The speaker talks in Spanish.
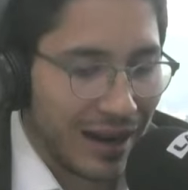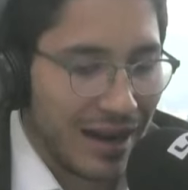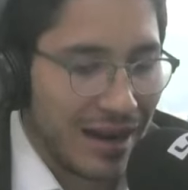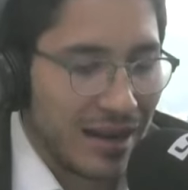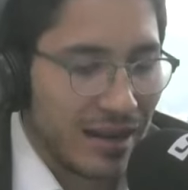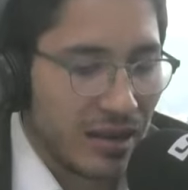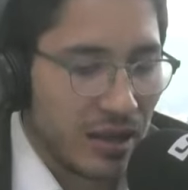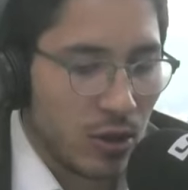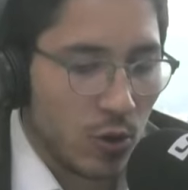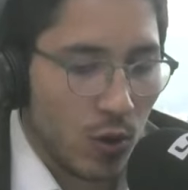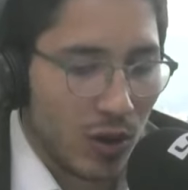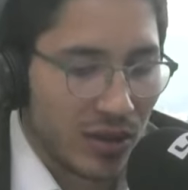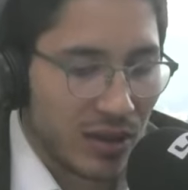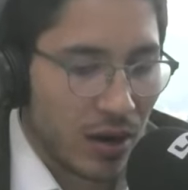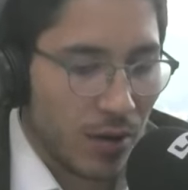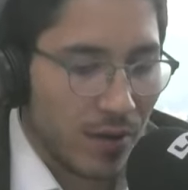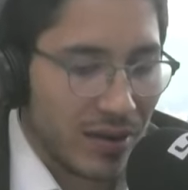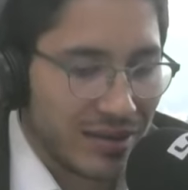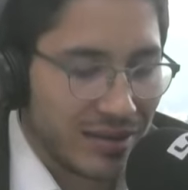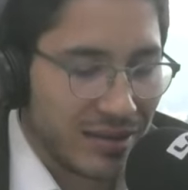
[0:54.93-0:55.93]
elegido a
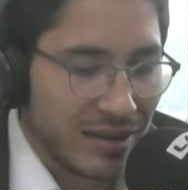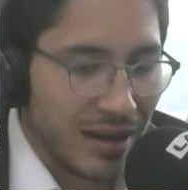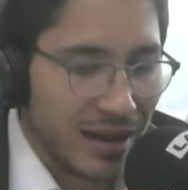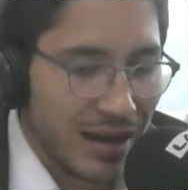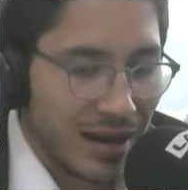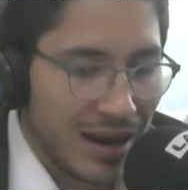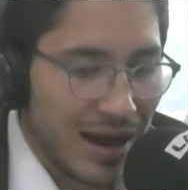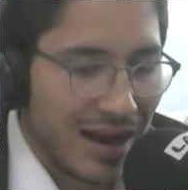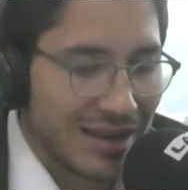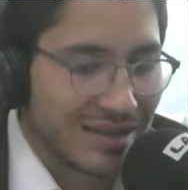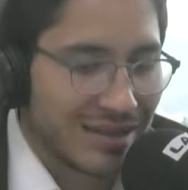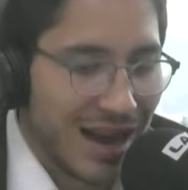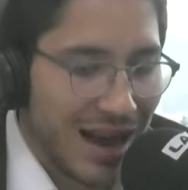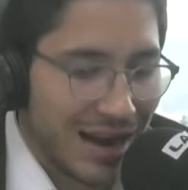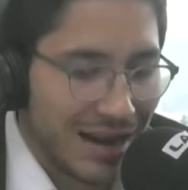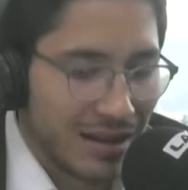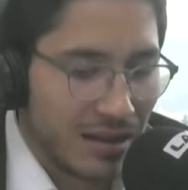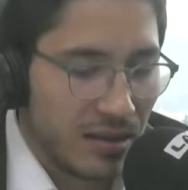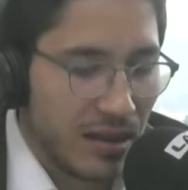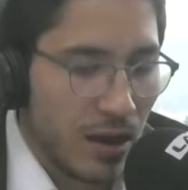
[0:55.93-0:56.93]
través del
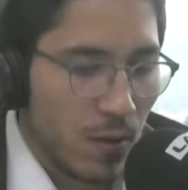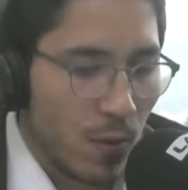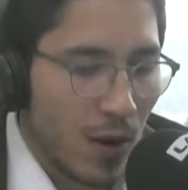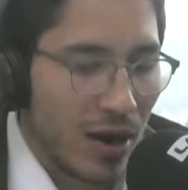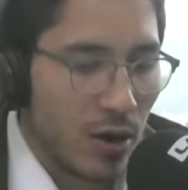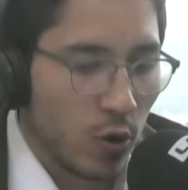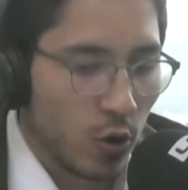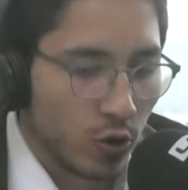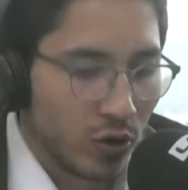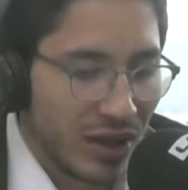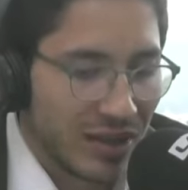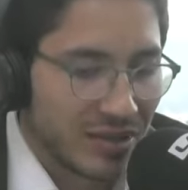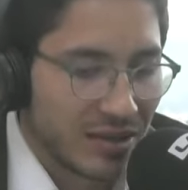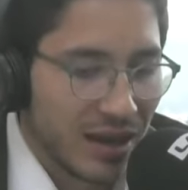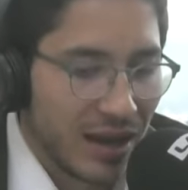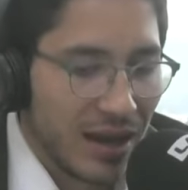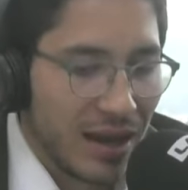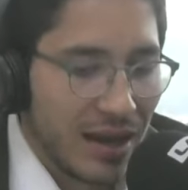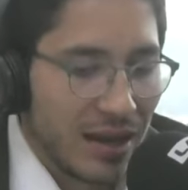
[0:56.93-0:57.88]
azar, de balotas,